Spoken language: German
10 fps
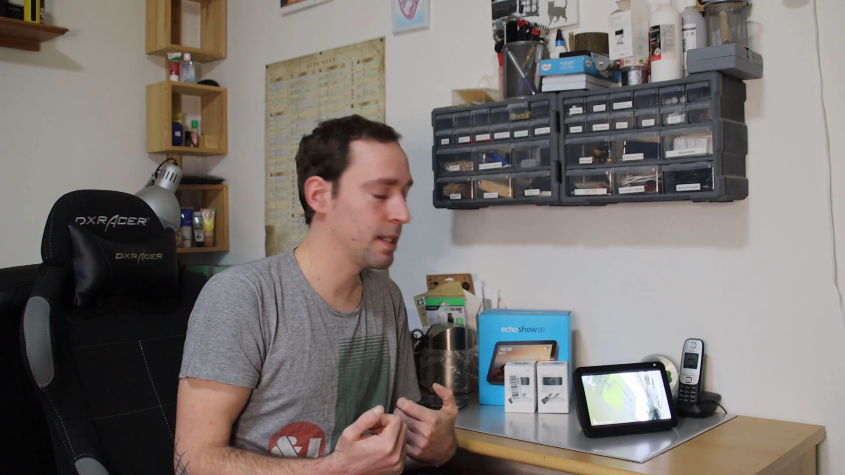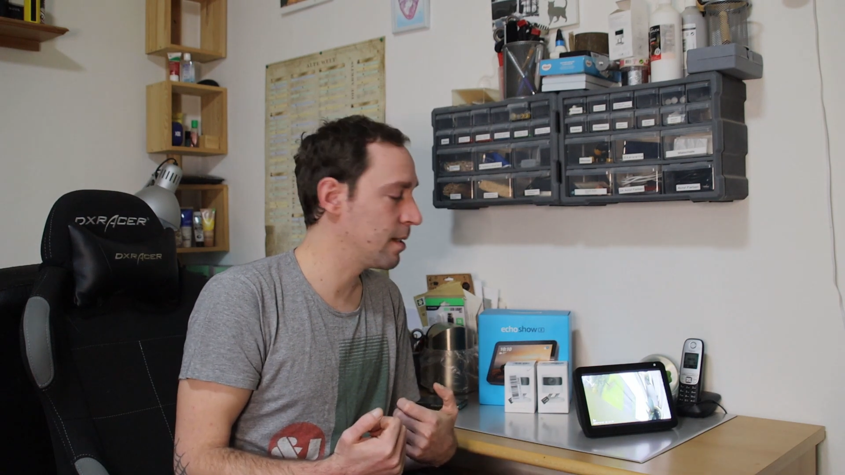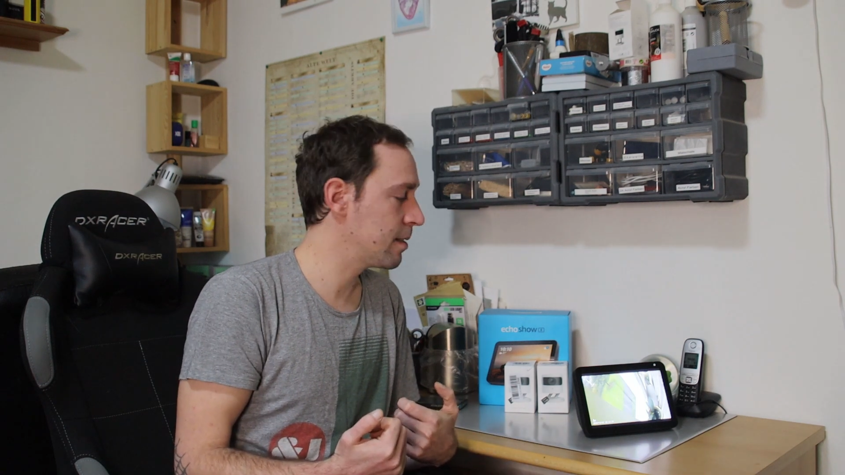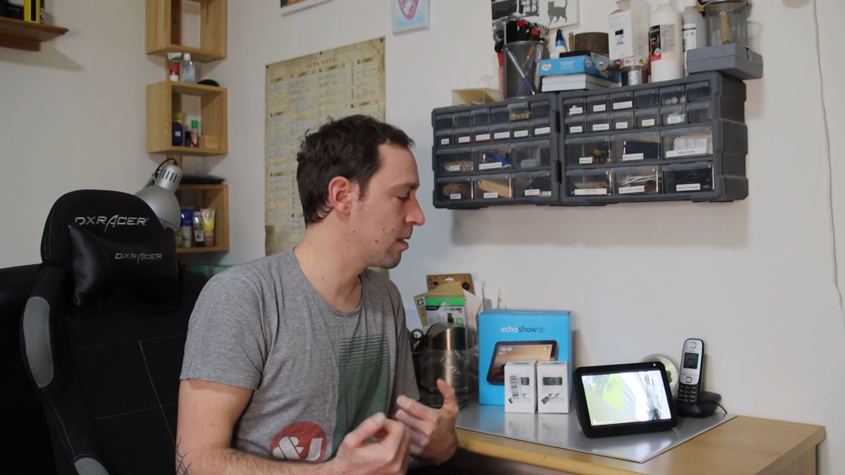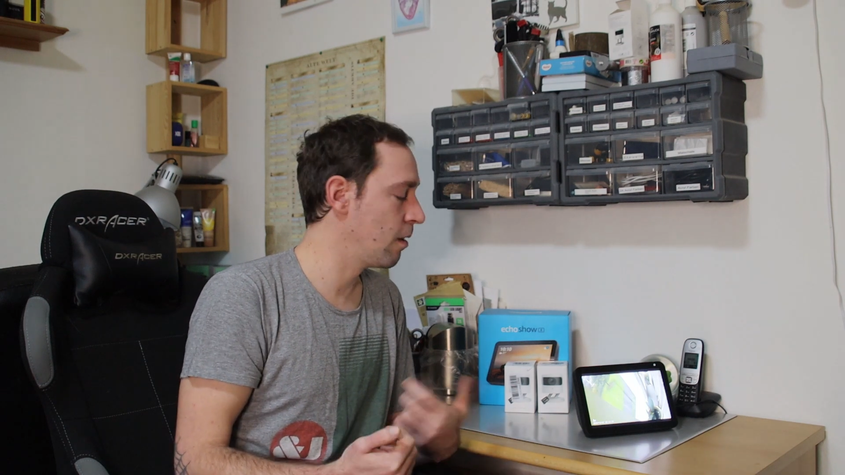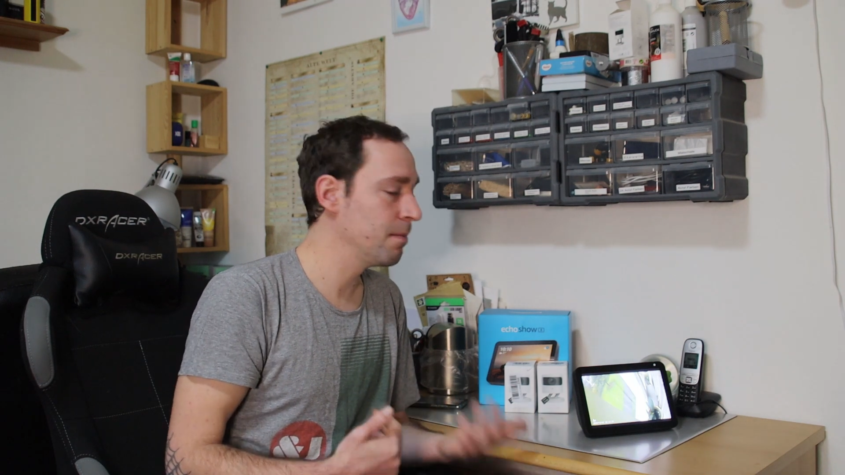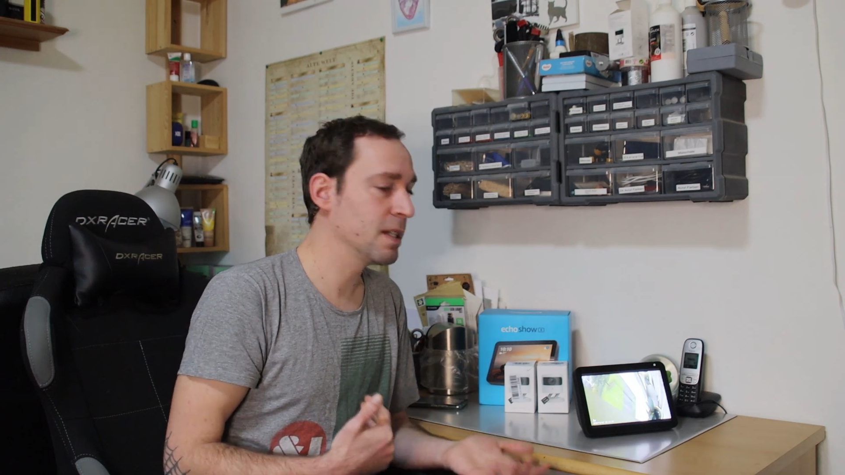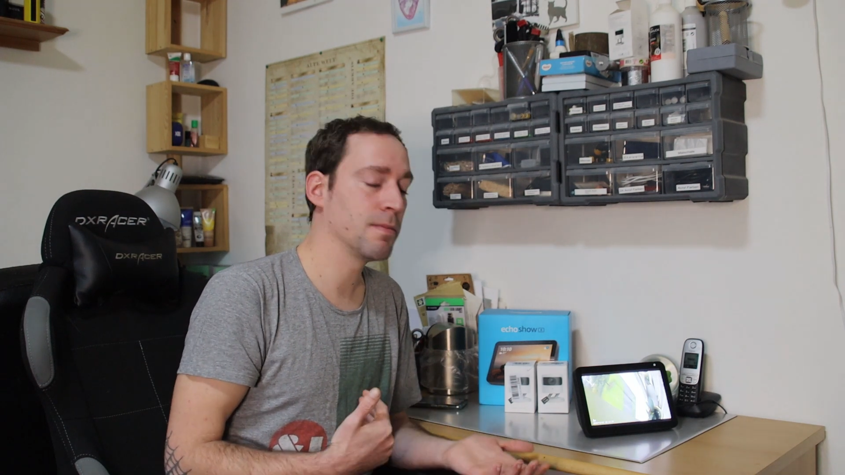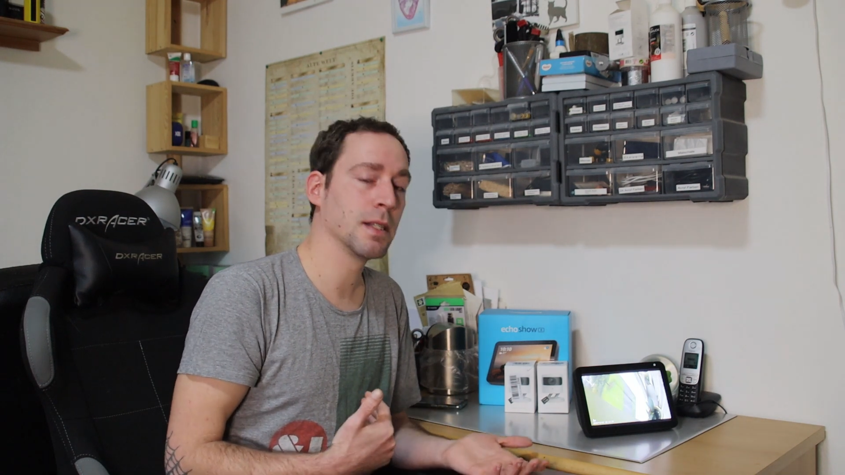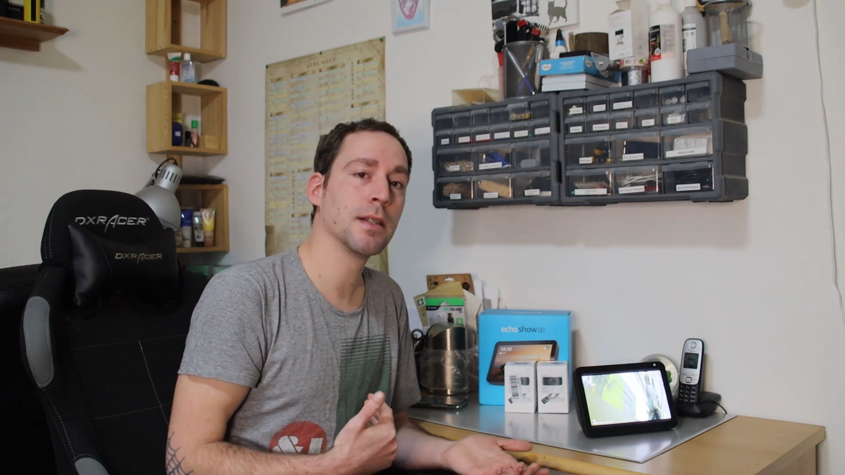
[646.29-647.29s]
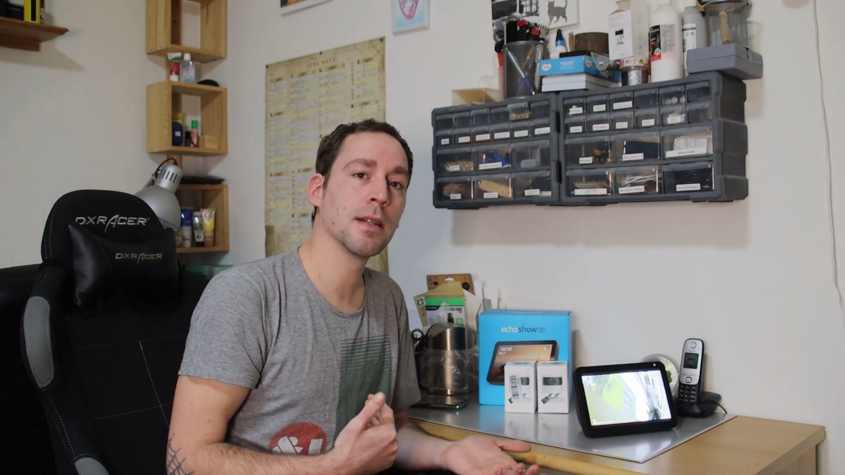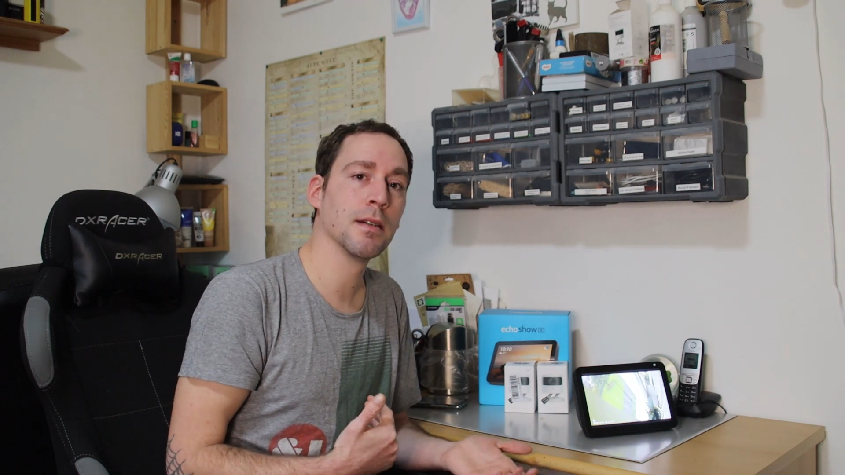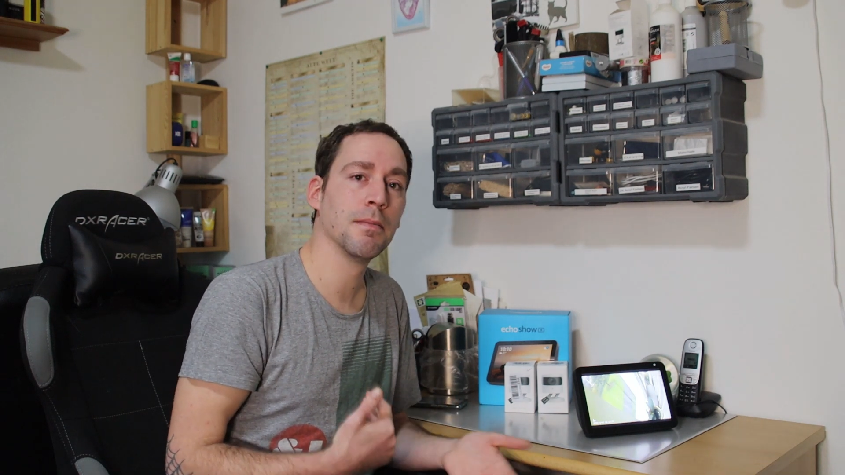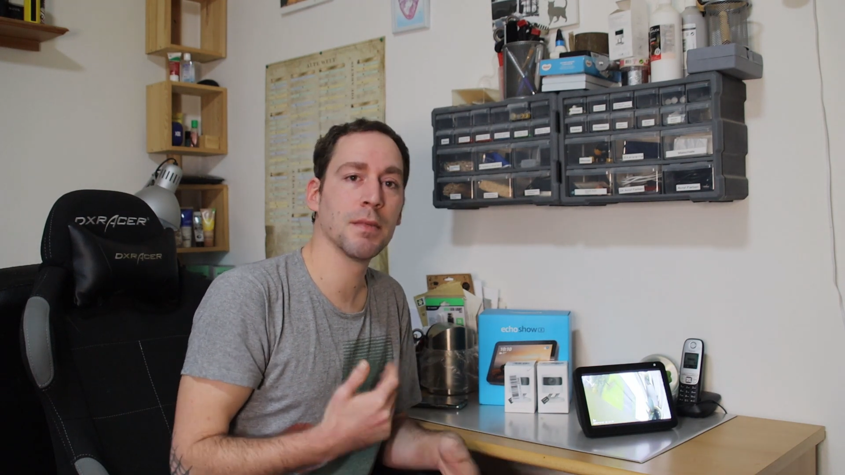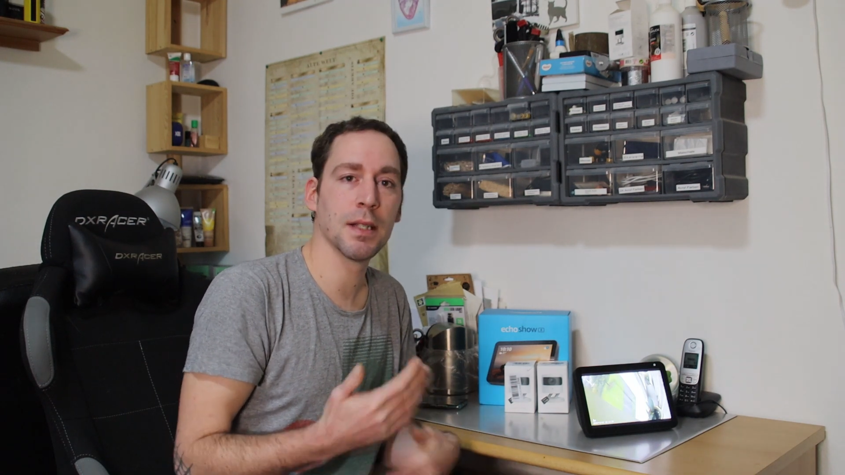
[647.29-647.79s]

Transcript: Das heißt, ich kaufe mir erstmal die Dinge,